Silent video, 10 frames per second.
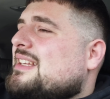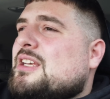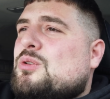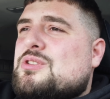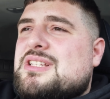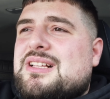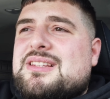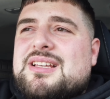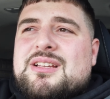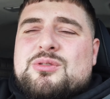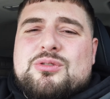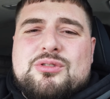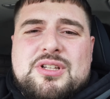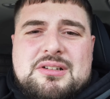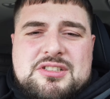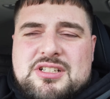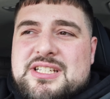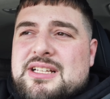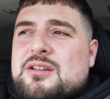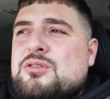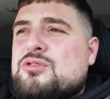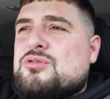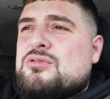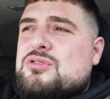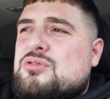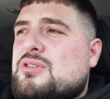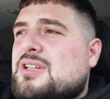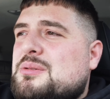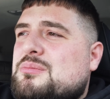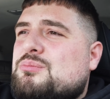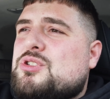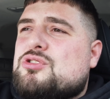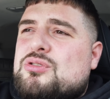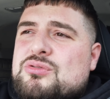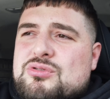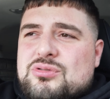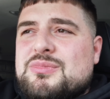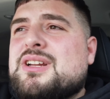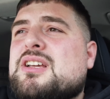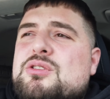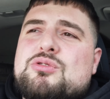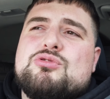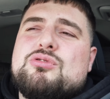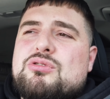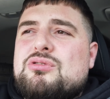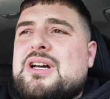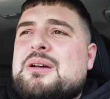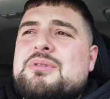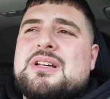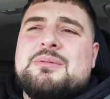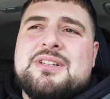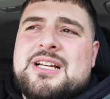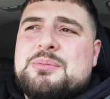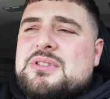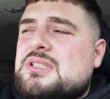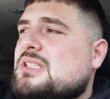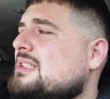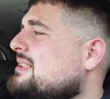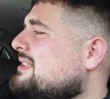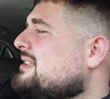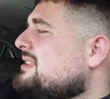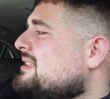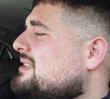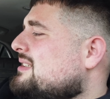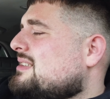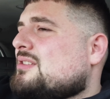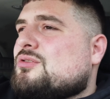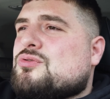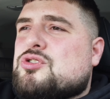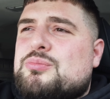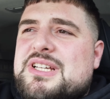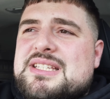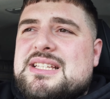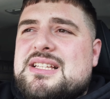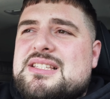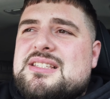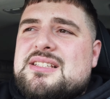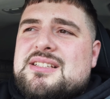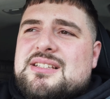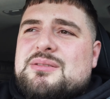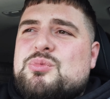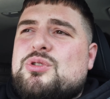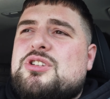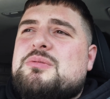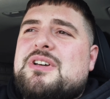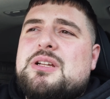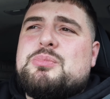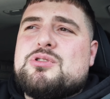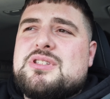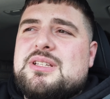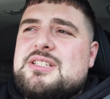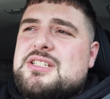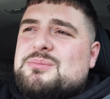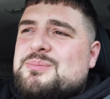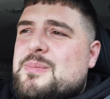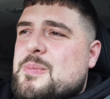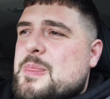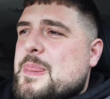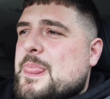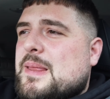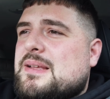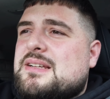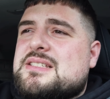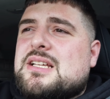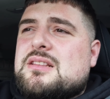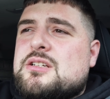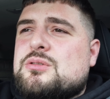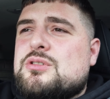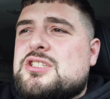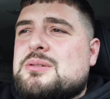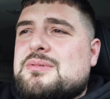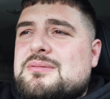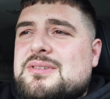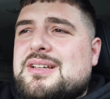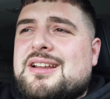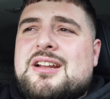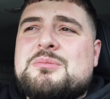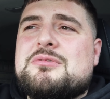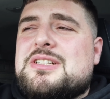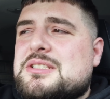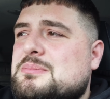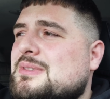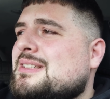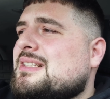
E36'ya doğru yavaş yavaş ilerliyoruz onu da söyleyeyim. Birçoğunuz merak ediyor, soruyor abi arabayı ne yaptın diye. E, şu Mercedes'i büyük ihtimalle postalayacağım. Yani satlığa koyacağım. Kararımı verdim.